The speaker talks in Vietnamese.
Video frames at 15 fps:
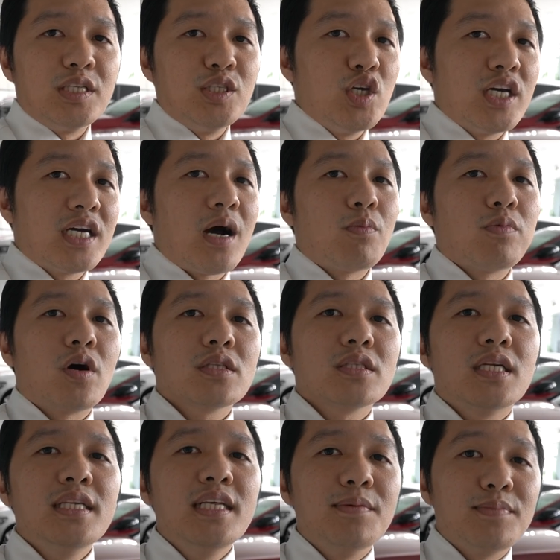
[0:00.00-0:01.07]
bên Di không có
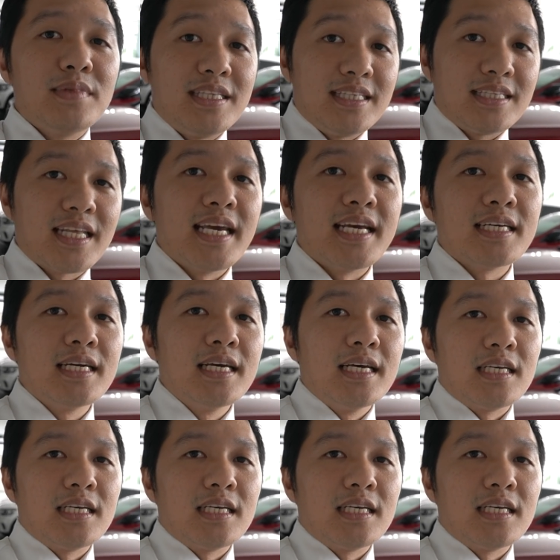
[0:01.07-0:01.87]
tính thêm tiền